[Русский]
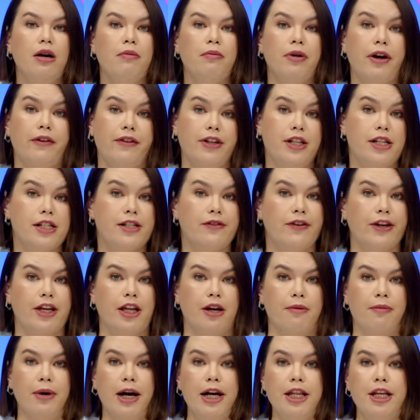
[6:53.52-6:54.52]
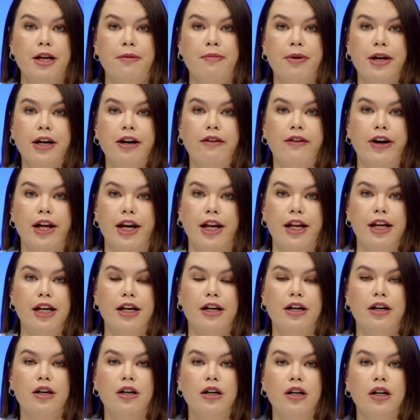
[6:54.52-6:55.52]
Правительство Германии
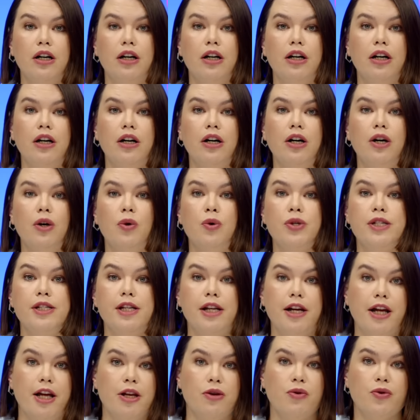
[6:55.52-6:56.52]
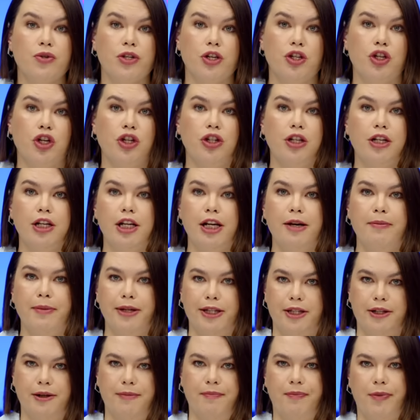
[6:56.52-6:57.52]
приговорили к э, усилению защиты
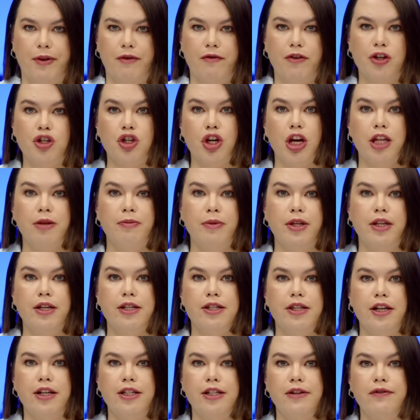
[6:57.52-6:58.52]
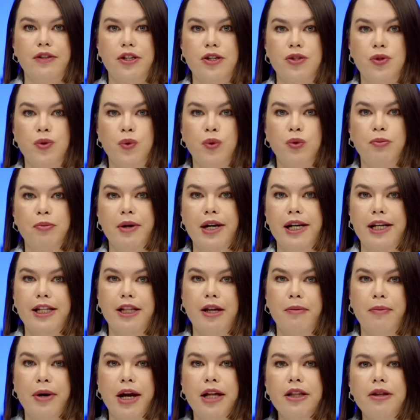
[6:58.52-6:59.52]
климата. Высший административный суд
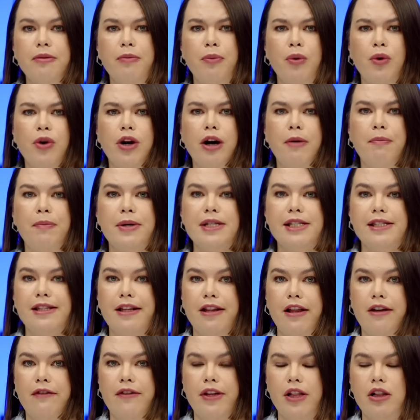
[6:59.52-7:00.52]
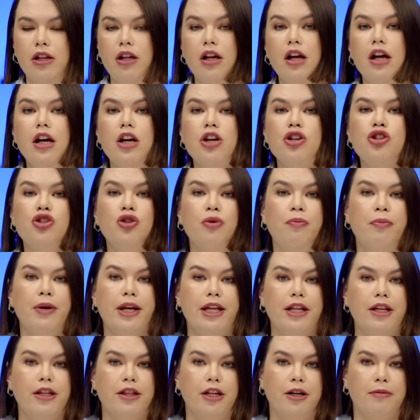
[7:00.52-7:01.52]
Берлина-Бранденбурга постановил, что
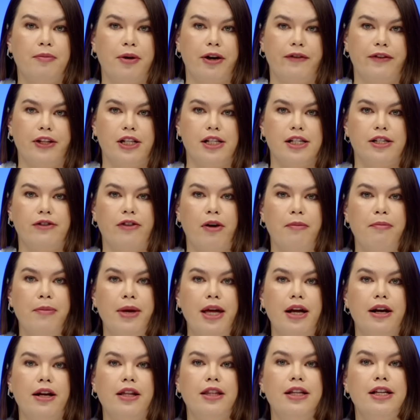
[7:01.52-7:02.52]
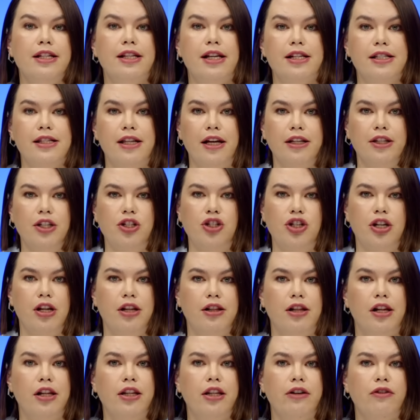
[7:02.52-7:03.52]
принятых правительством мер
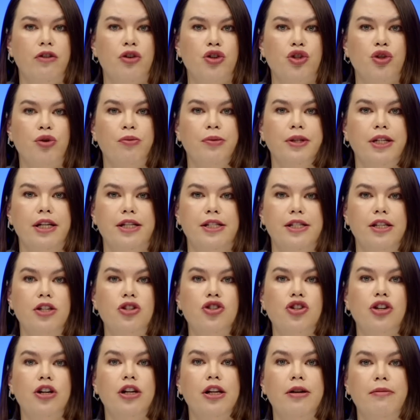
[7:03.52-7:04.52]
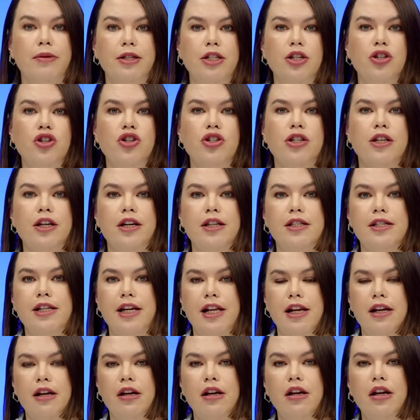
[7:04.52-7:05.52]
недостаточно для того, чтобы достичь климатических
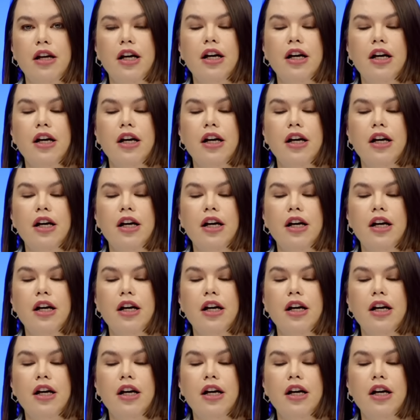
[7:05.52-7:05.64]
целей,